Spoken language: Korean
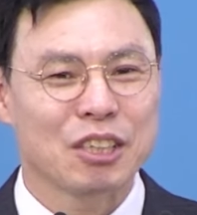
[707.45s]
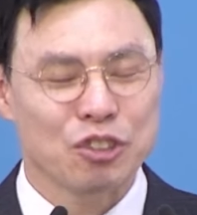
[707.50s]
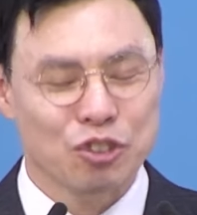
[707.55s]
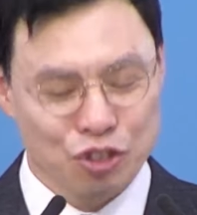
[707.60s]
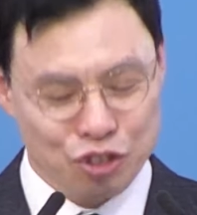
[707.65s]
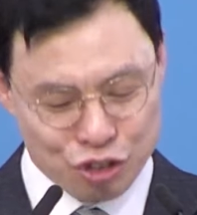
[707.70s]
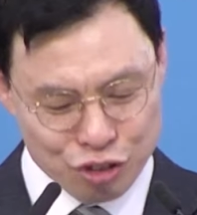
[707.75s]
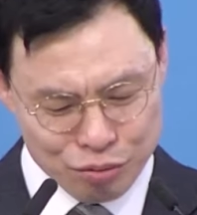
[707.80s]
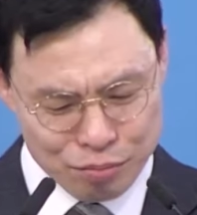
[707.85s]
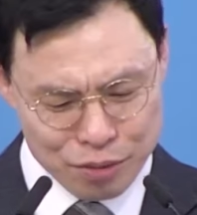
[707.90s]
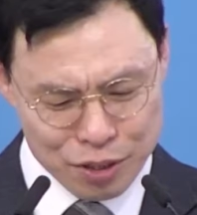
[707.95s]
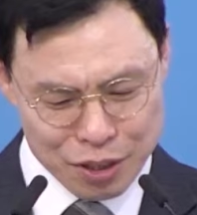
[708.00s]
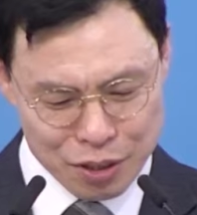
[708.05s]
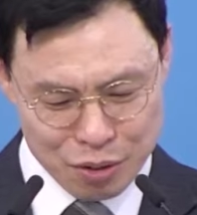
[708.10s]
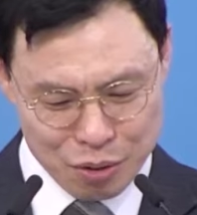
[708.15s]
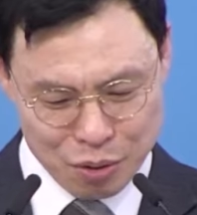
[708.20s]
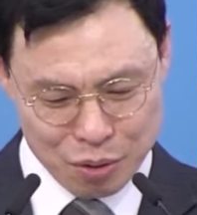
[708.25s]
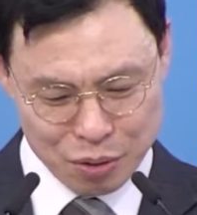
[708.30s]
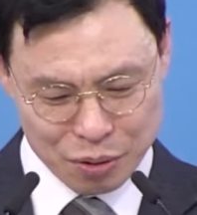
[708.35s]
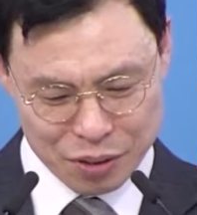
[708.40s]

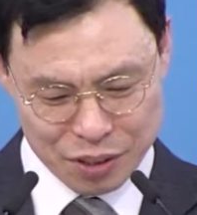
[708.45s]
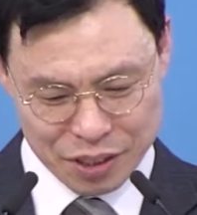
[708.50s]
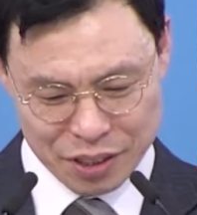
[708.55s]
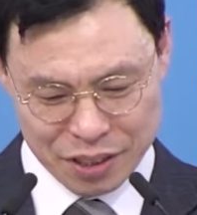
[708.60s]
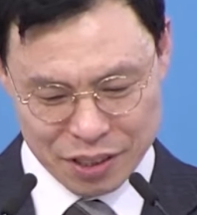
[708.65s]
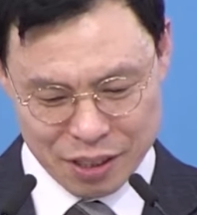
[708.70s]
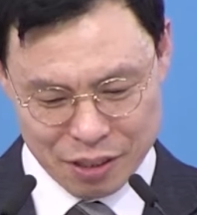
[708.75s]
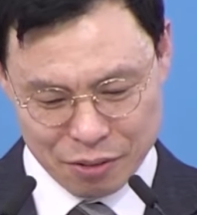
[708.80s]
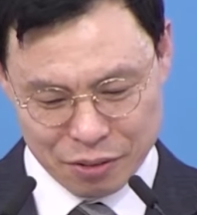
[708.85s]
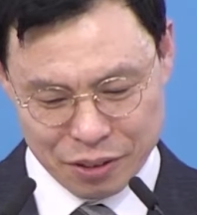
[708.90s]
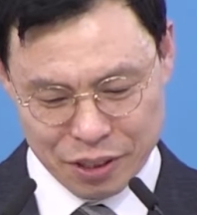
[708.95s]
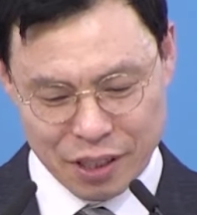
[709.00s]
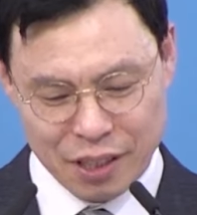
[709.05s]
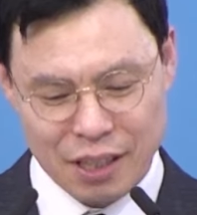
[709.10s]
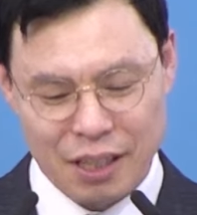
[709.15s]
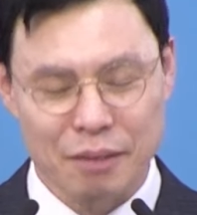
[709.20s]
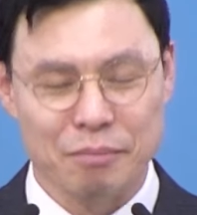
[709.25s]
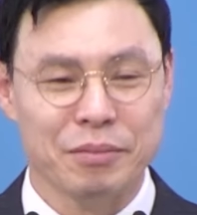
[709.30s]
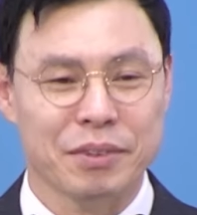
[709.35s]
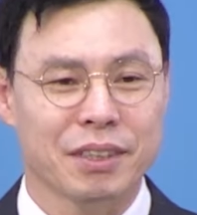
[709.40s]
숨을 곳이라고
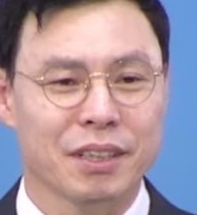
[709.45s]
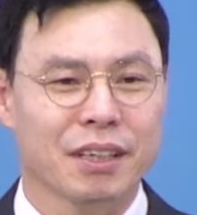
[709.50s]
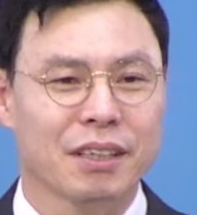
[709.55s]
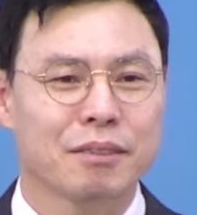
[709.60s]
생각합니다.